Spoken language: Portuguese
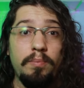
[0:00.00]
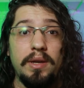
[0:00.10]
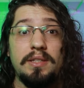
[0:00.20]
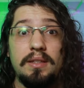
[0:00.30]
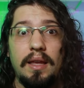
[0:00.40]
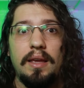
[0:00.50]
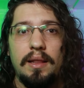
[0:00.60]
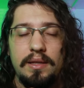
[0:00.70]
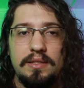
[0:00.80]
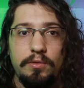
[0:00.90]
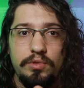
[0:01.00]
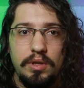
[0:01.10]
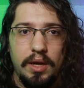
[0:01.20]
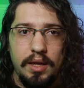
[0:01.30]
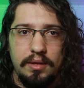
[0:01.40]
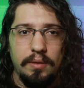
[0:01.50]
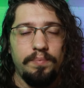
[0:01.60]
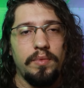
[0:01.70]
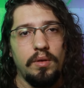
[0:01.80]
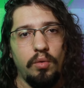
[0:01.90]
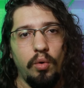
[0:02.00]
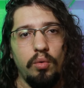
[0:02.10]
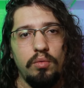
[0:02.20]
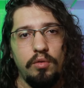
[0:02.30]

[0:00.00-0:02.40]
mas que tem relação direta com